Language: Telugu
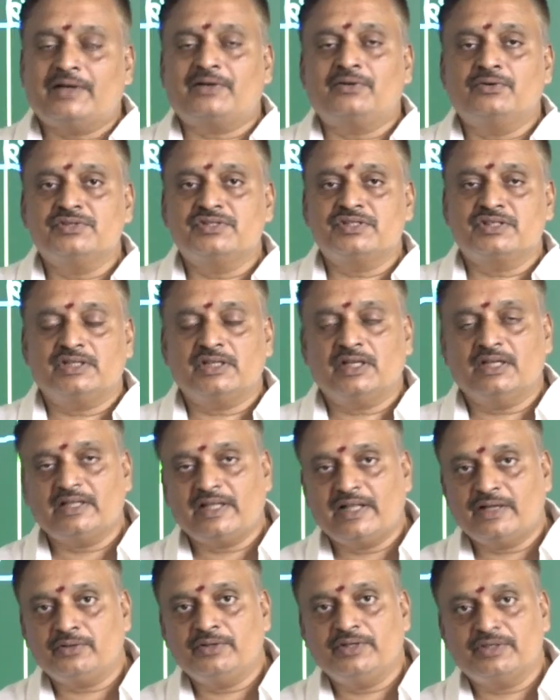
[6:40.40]
అటు నుంచి ఇటు
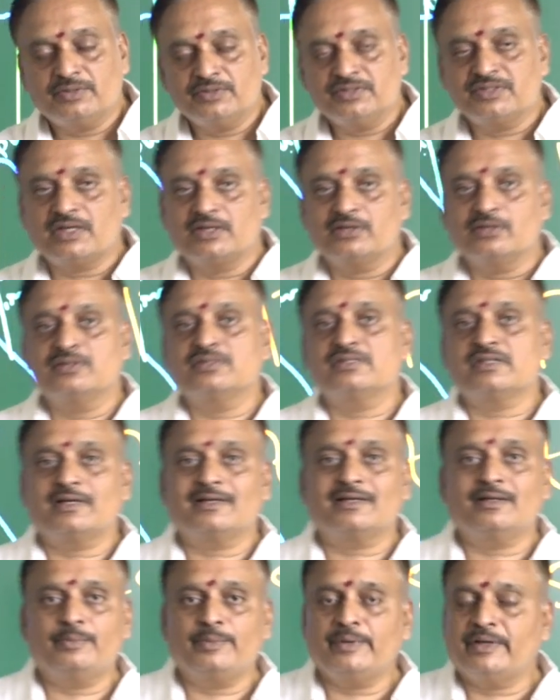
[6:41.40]
వెళ్ళారు ఇటు నుంచి అటు
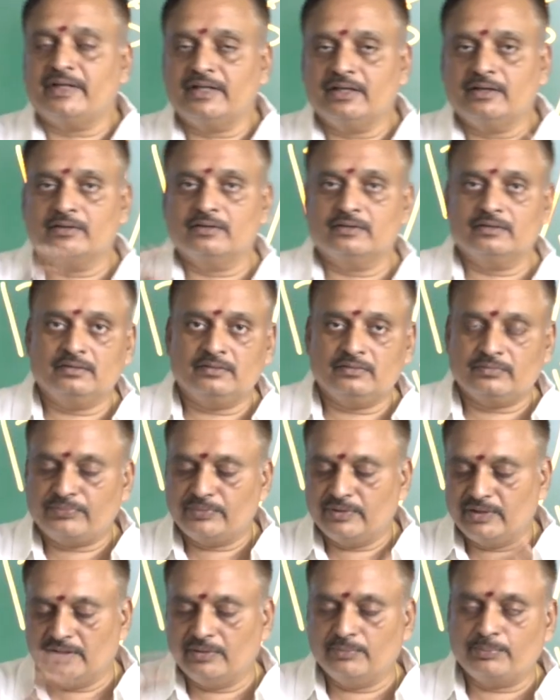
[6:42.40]
వచ్చారు కాబట్టి
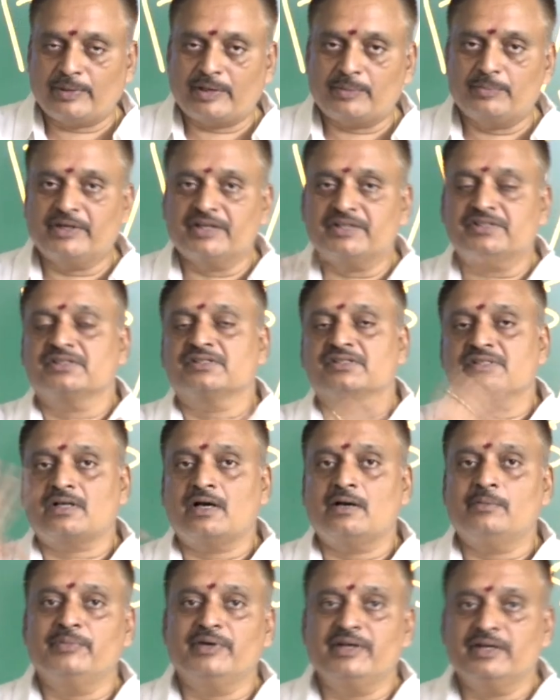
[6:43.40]
ఏ పర్మిటేషన్స్
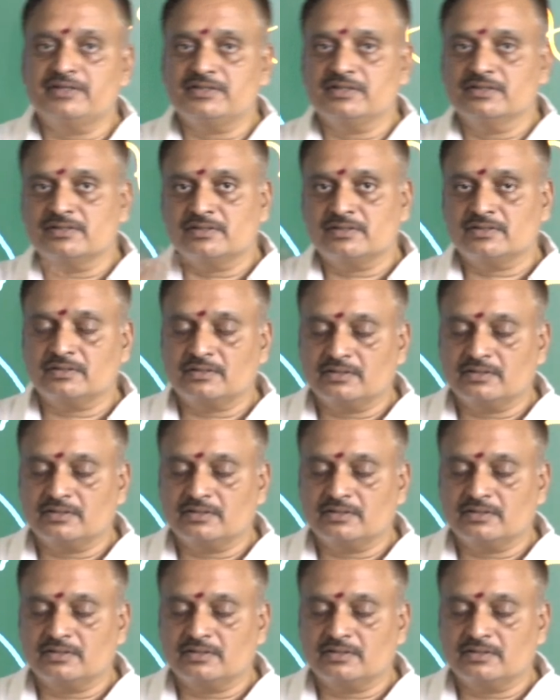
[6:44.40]
కాంబినేషన్స్